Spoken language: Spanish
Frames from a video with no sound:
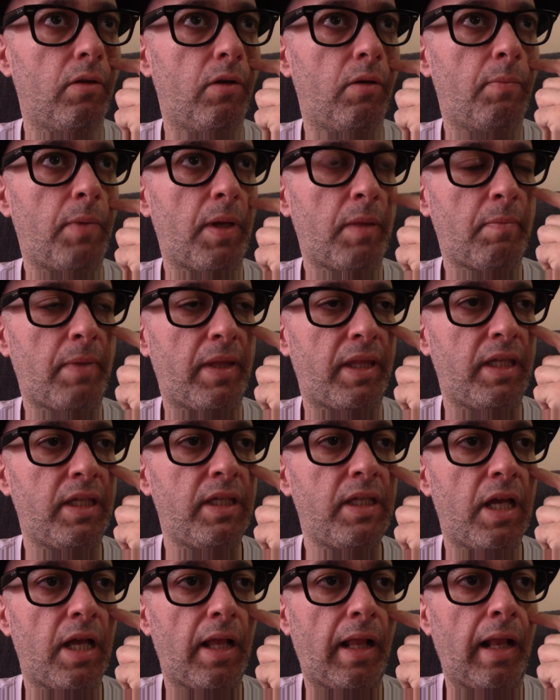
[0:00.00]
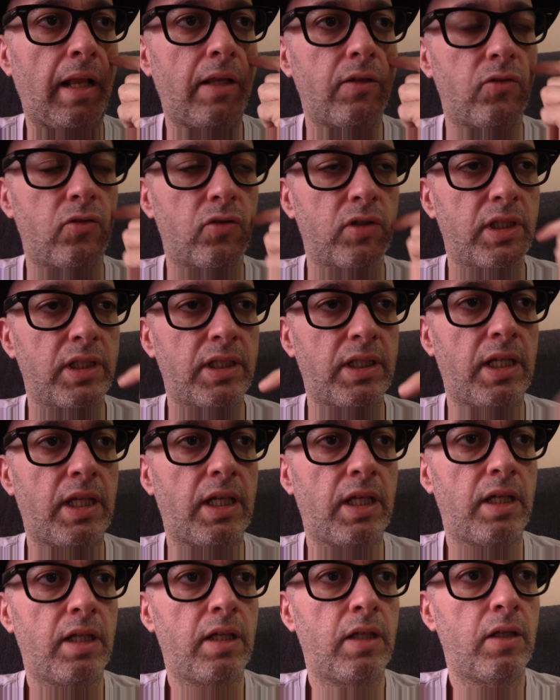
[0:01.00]
Paspadilla, yo qué
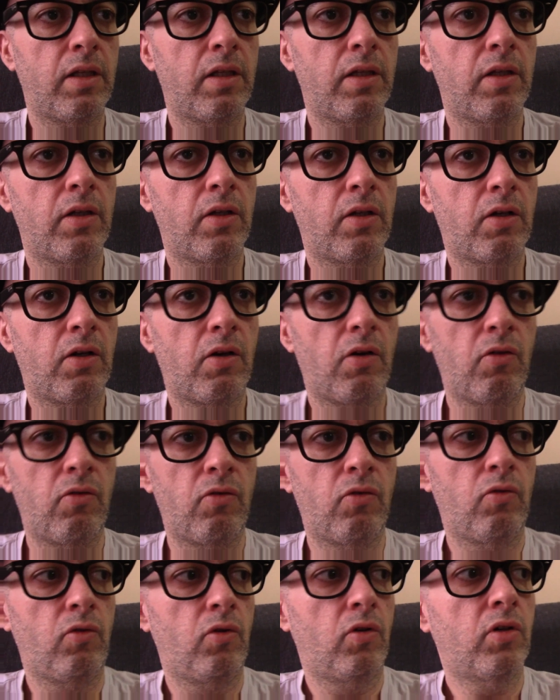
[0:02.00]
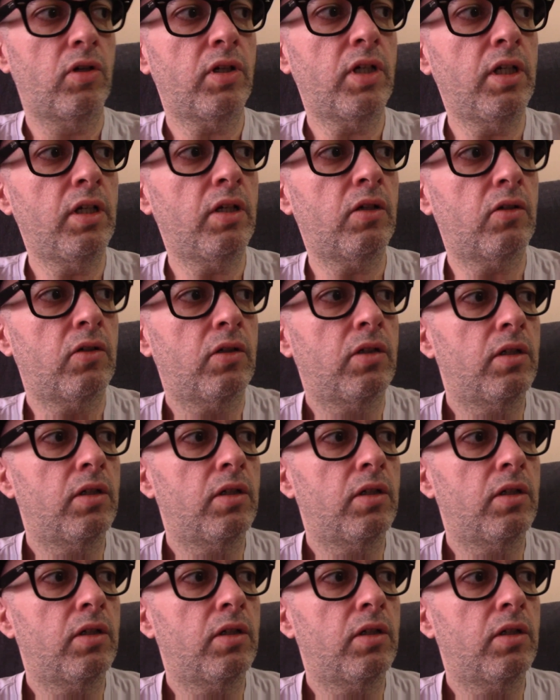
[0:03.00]
sé, Olologio.